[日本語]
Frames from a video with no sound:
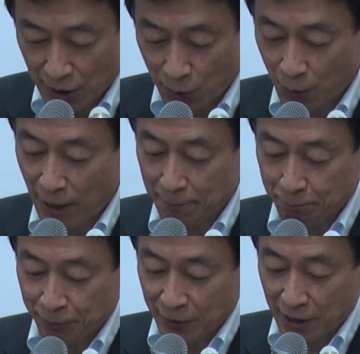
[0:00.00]
これは
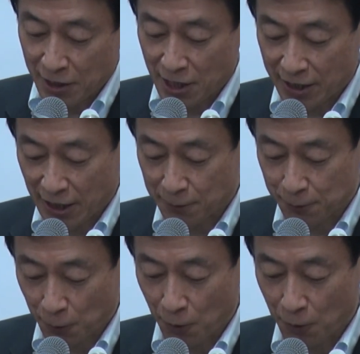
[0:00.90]
経済回
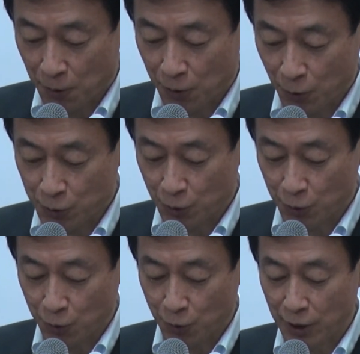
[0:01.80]
復と競争
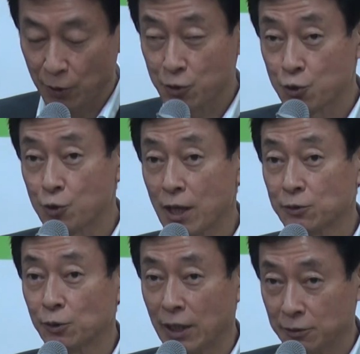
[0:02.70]
力強化の中
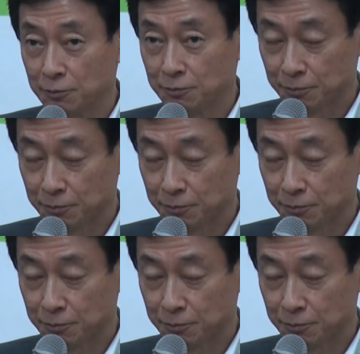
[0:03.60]
核となる、